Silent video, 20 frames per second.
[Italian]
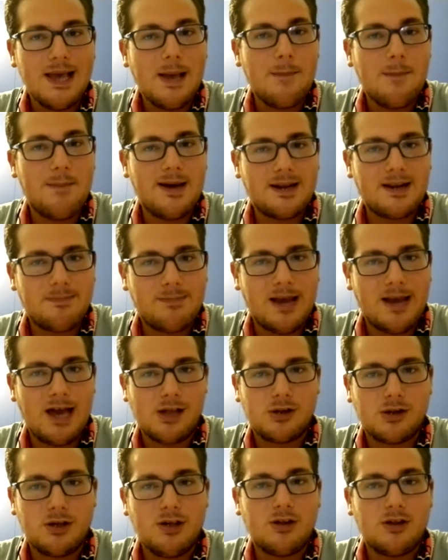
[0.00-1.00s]

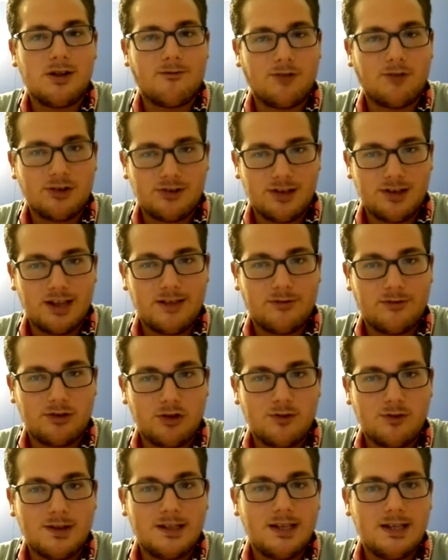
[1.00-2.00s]
perplesso. Io se fossi nei tifosi
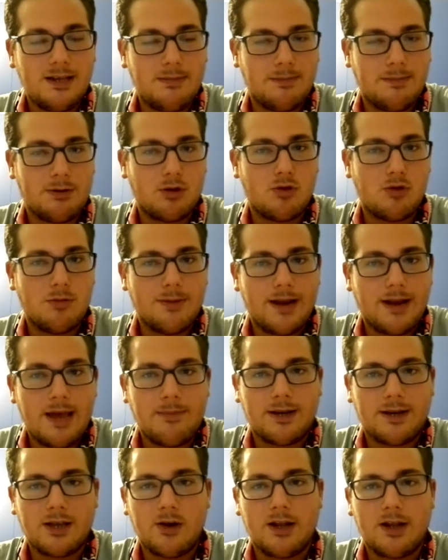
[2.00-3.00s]
juventini mi preoccuperei
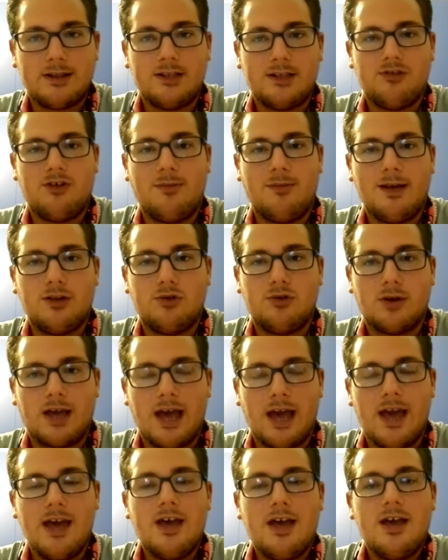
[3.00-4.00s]
perché è un atteggiamento
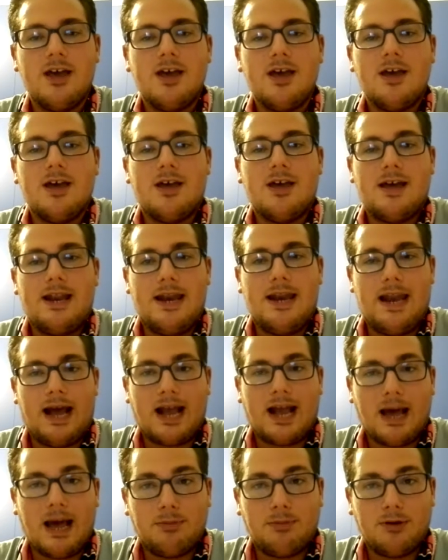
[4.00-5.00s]
che
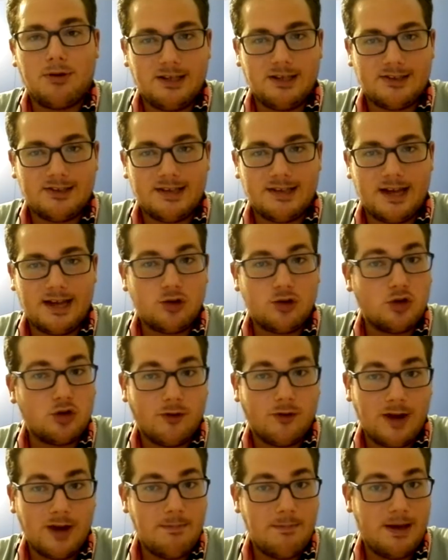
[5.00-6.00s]
la capolista non
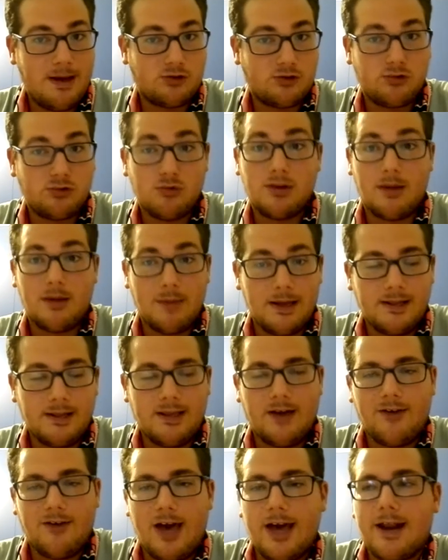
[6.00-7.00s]
dovrebbe
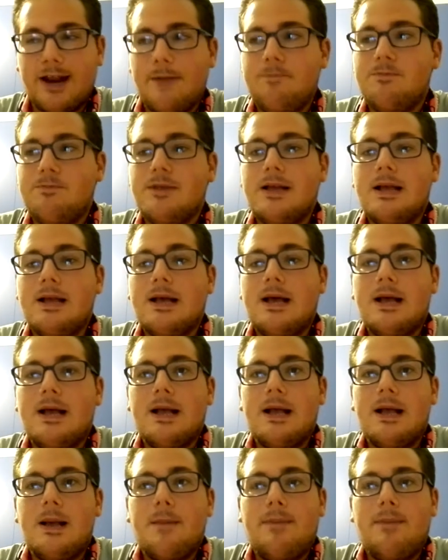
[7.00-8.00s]
assolutamente avere.
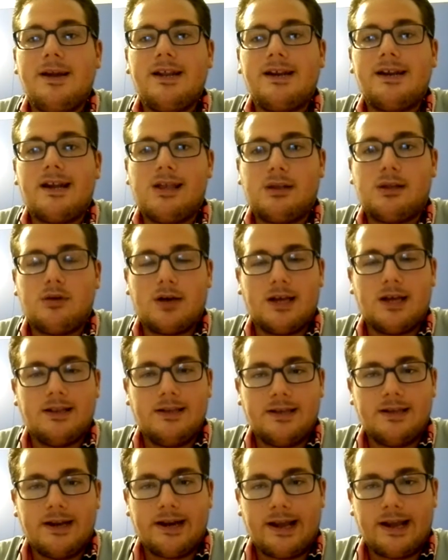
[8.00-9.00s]
Per il resto che
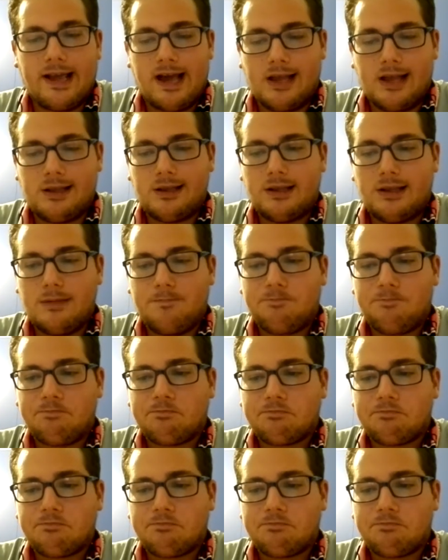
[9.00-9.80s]
dire ragazzi?